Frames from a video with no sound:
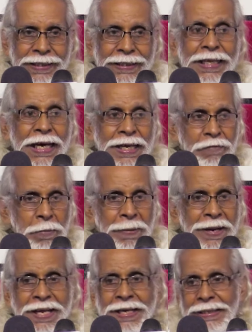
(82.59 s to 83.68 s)
இந்த
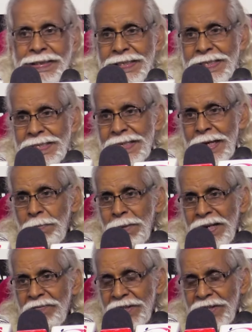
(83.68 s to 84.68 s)
அறிவிப்பை கட்சியின் சார்பிலே